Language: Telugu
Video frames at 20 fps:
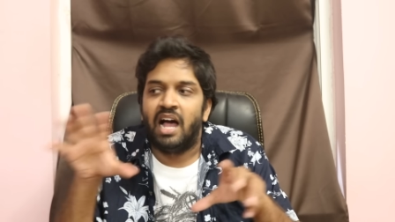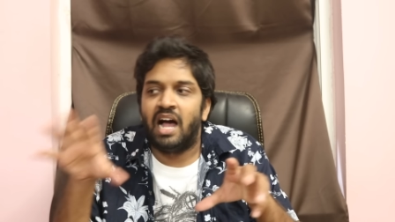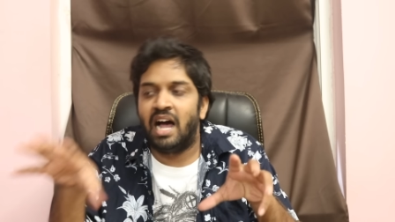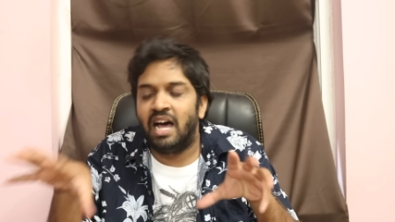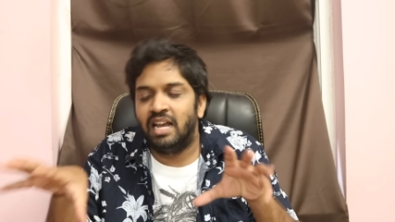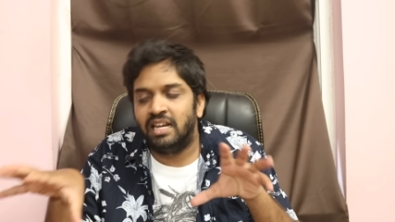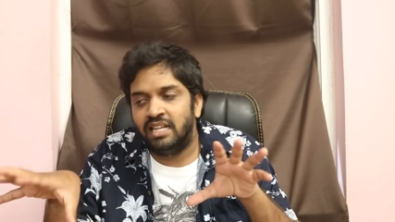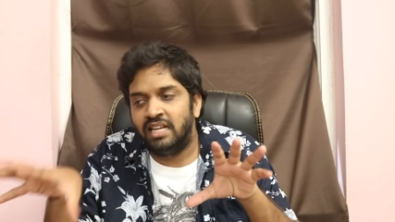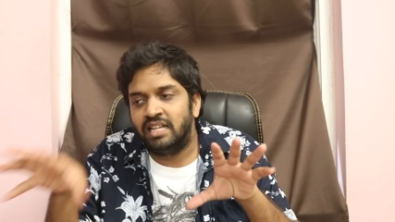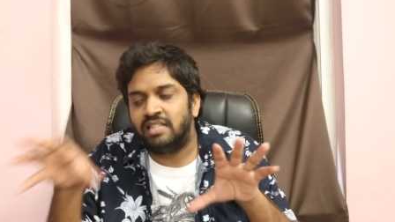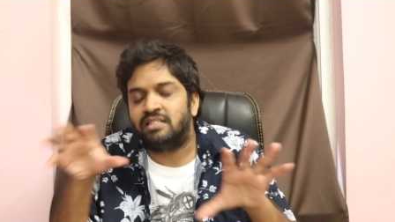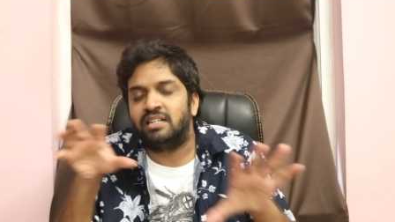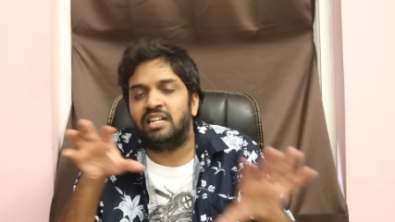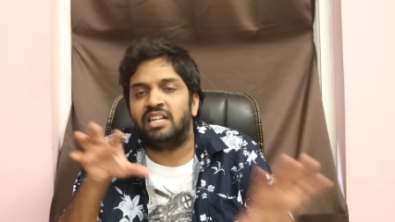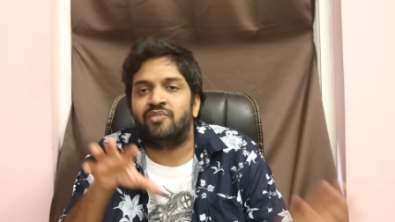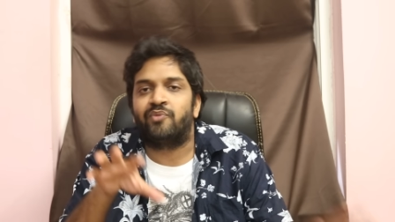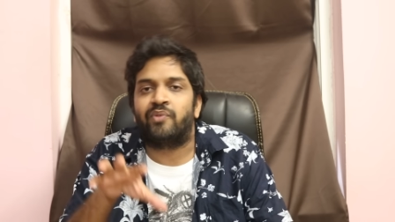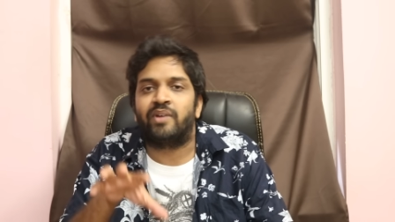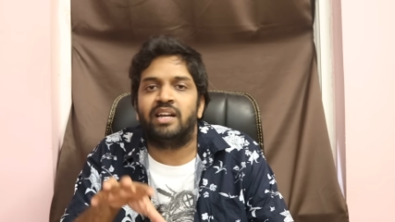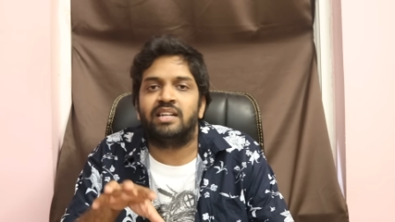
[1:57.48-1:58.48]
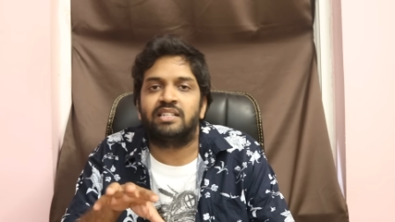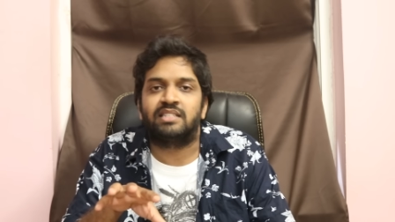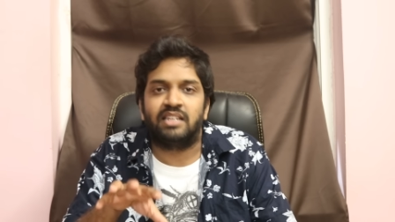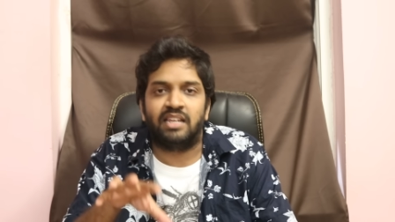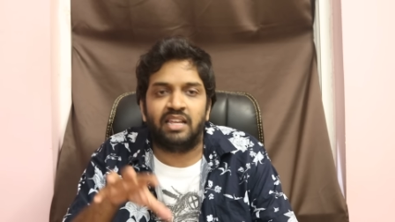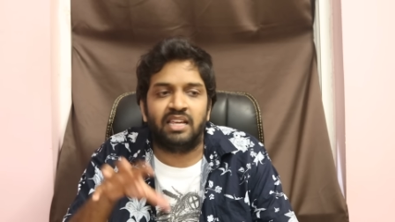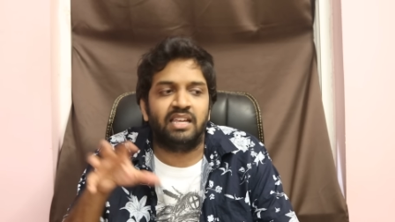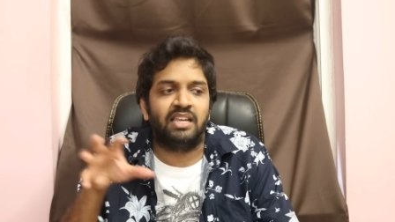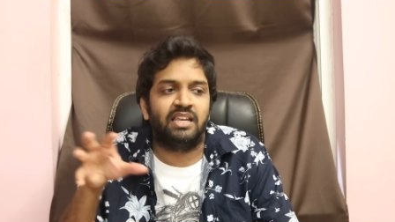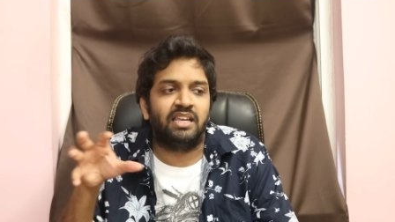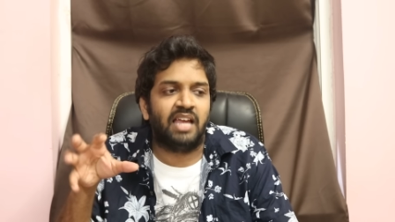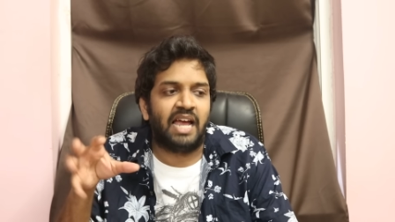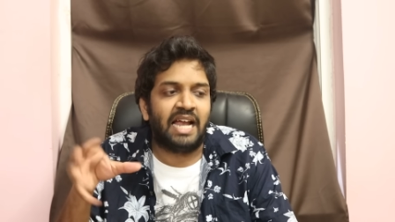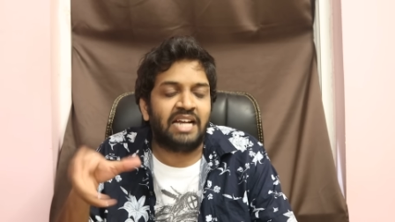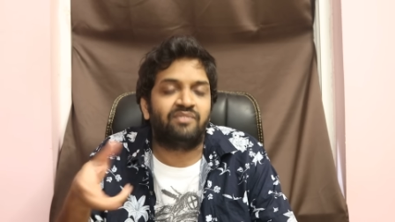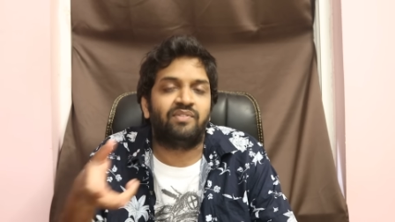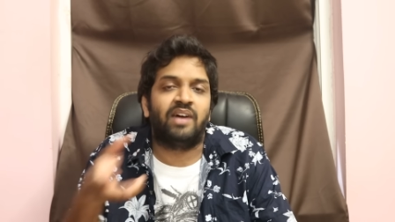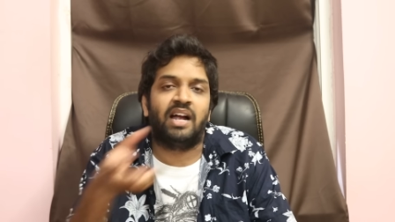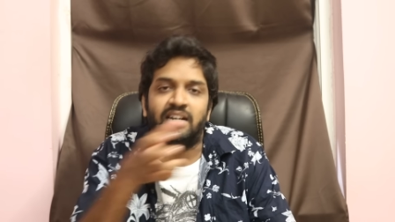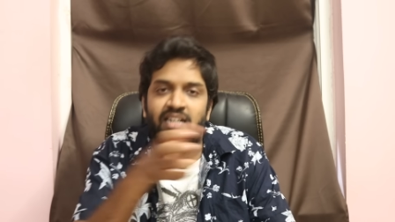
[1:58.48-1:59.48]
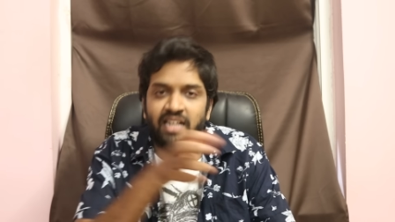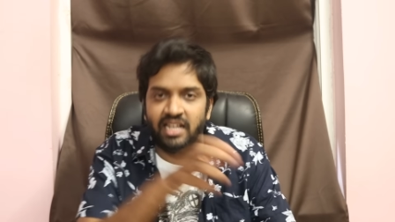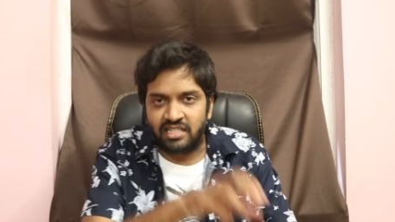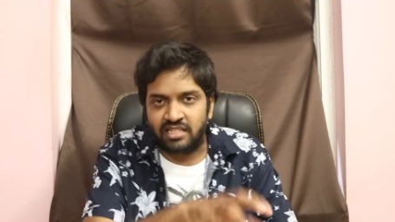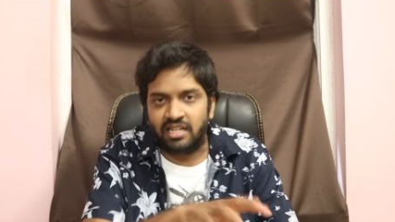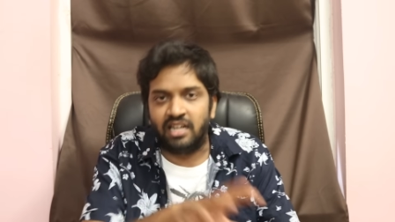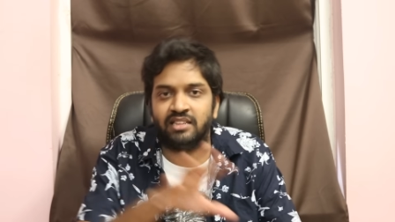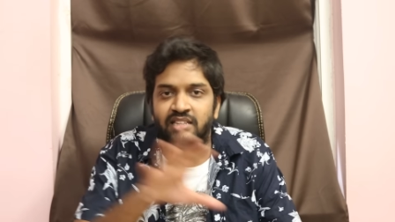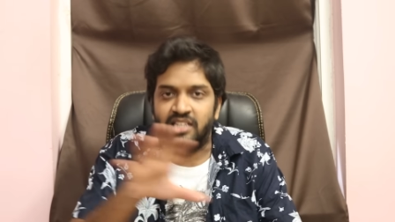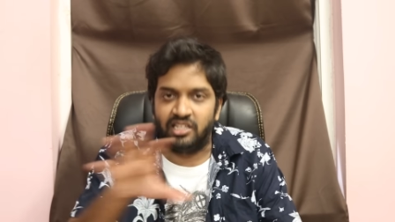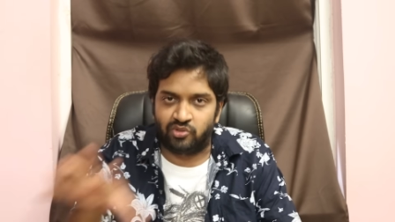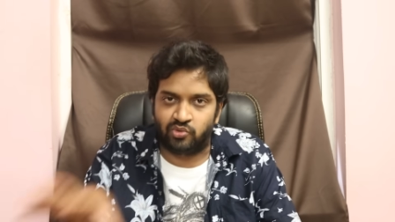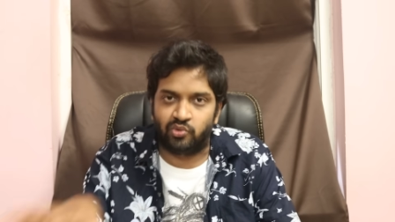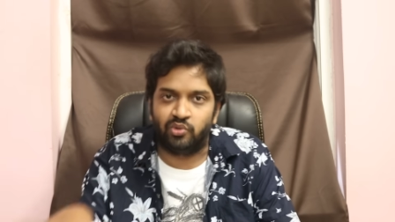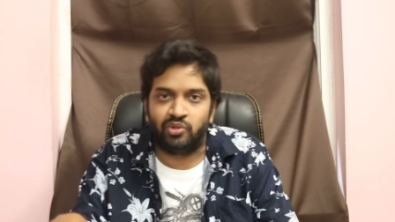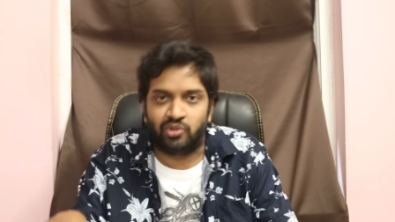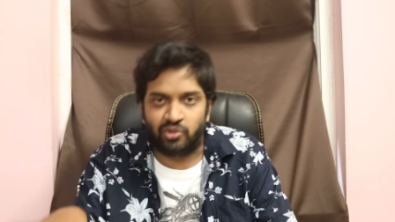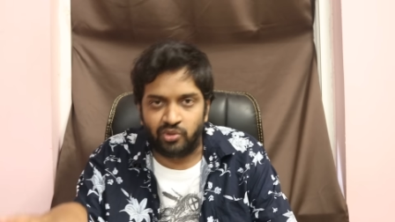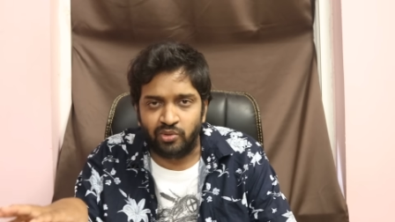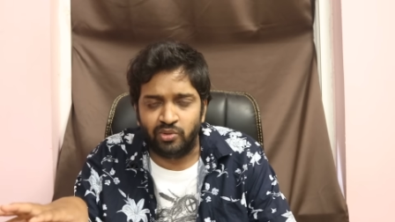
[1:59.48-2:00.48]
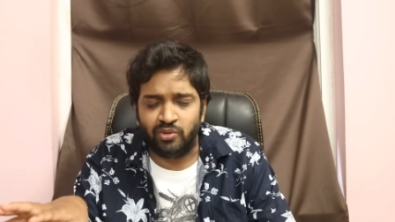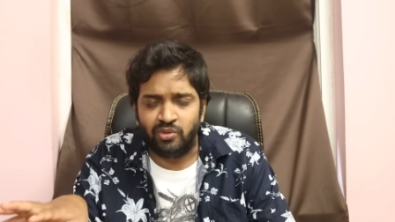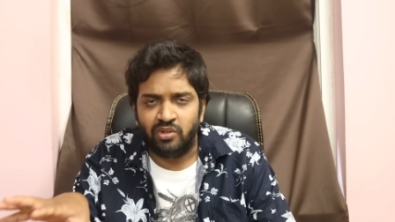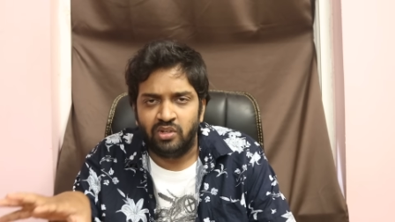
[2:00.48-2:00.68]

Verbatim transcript: ఆ లీస్ట్ డిఫరెన్స్ని అడ్వాంటేజ్గా తీసుకుంటూ